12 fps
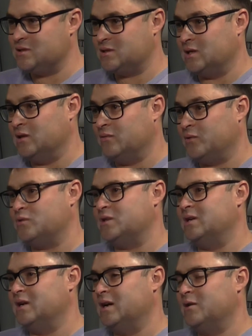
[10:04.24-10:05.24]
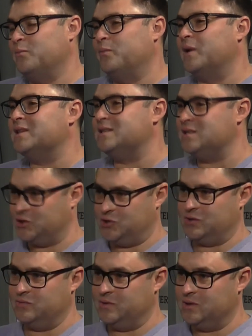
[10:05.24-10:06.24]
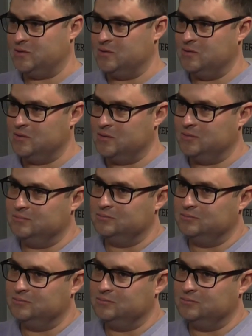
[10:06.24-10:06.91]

она вроде как поддерживает, но